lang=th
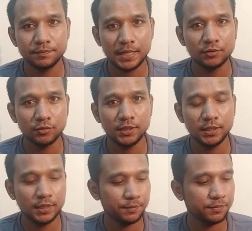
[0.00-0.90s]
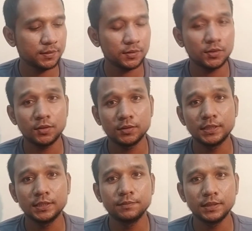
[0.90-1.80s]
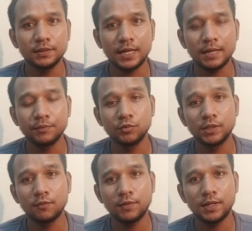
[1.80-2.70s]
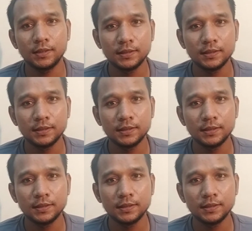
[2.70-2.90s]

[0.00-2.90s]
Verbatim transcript: ผ้าตัวนี้นะครับ ก็อย่าลืมติดตามดูนะครับว่า